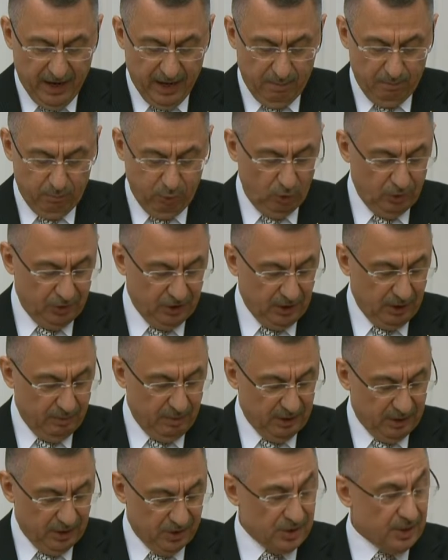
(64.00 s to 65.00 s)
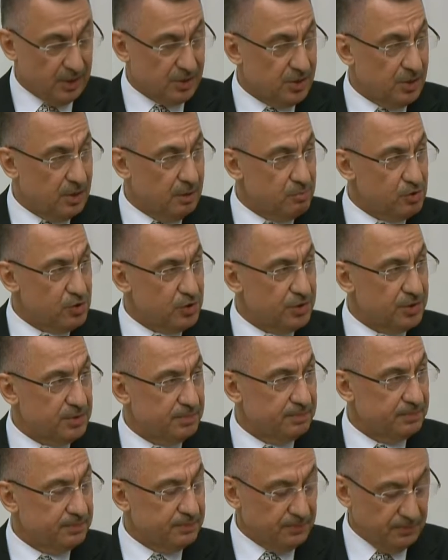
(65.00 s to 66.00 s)
ve politika belgesi
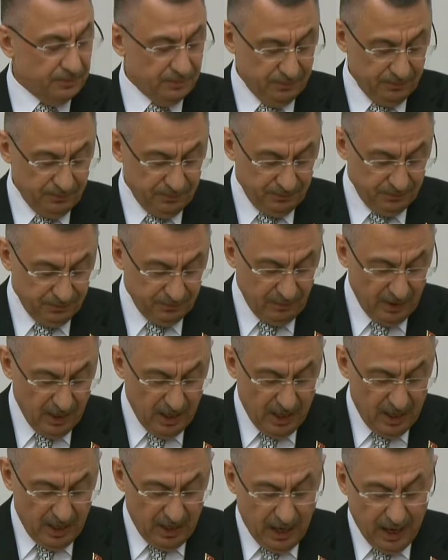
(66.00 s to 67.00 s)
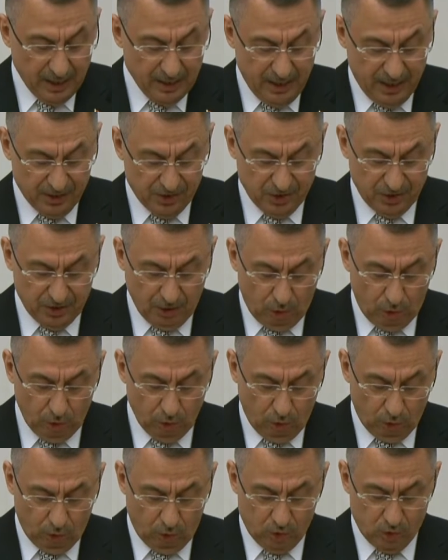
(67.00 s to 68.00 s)
hazırlamıştır. Hali hazırda
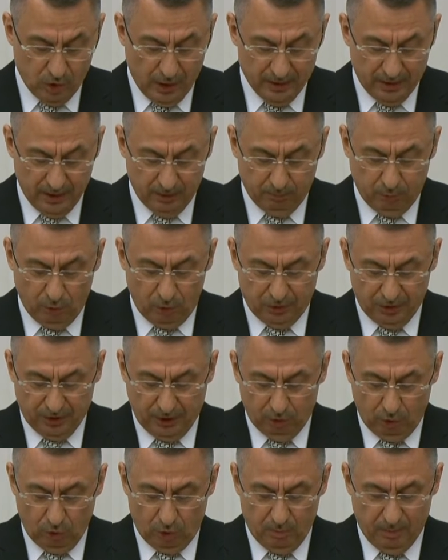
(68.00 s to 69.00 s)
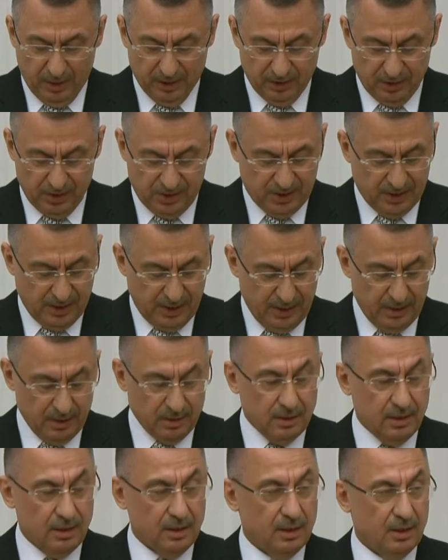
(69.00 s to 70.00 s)
19 adet politika dokümanının ise
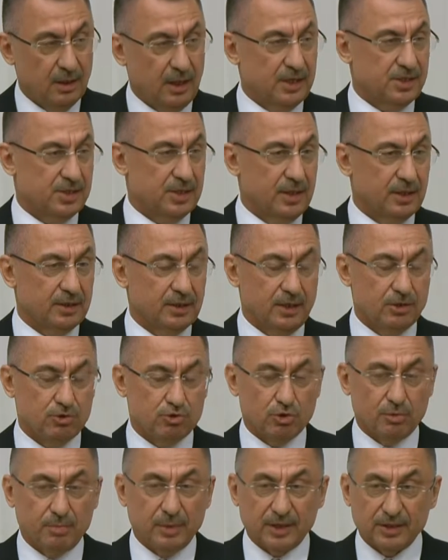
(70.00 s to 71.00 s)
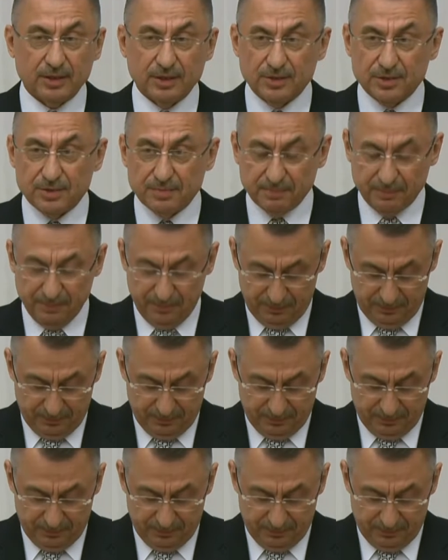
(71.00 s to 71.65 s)
hazırlıkları sürmektedir.